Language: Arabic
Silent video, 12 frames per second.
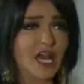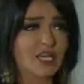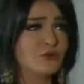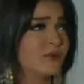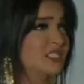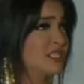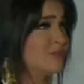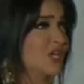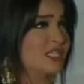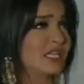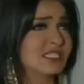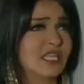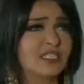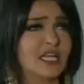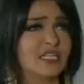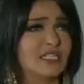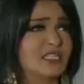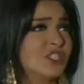ايوه بس مش قادره
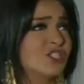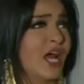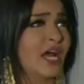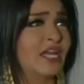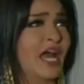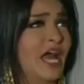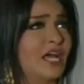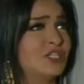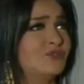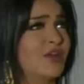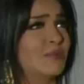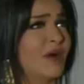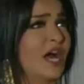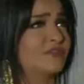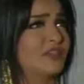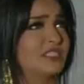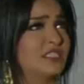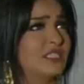اصدق ان دي الشقه اللي هعيش فيها مع
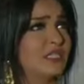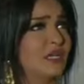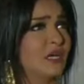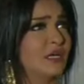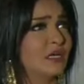افندينا